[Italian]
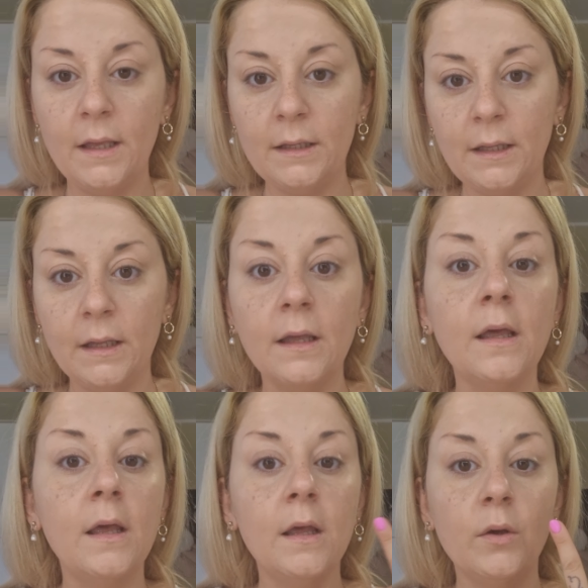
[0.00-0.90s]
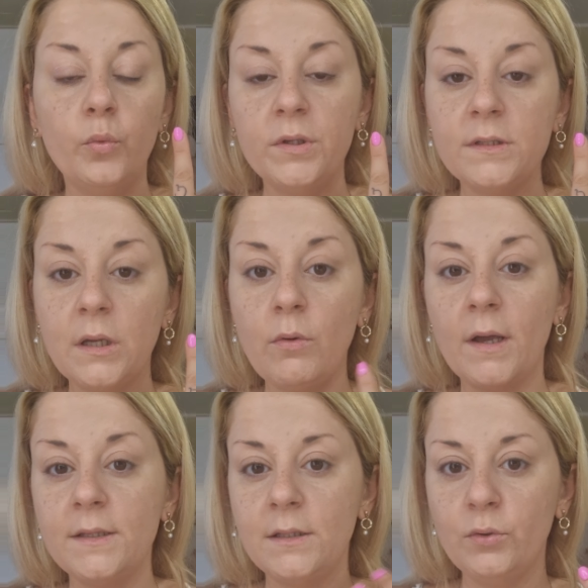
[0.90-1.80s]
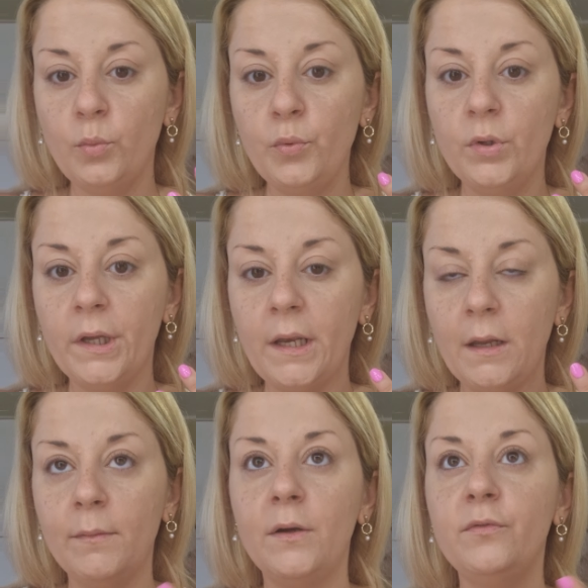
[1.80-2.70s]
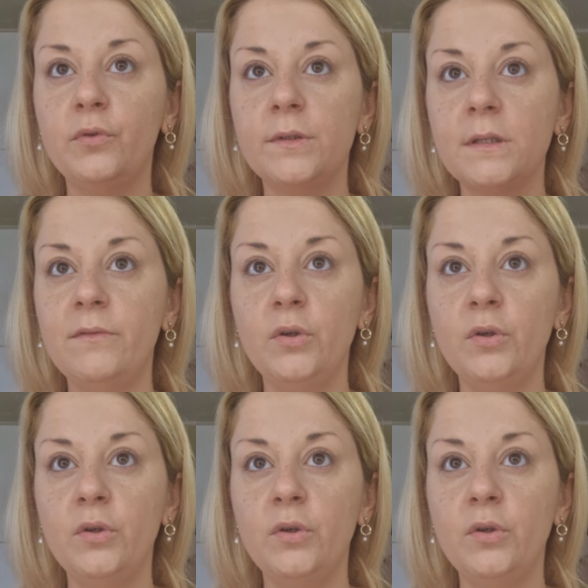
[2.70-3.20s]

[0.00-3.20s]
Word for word: è che questa qua essendo più una crema forse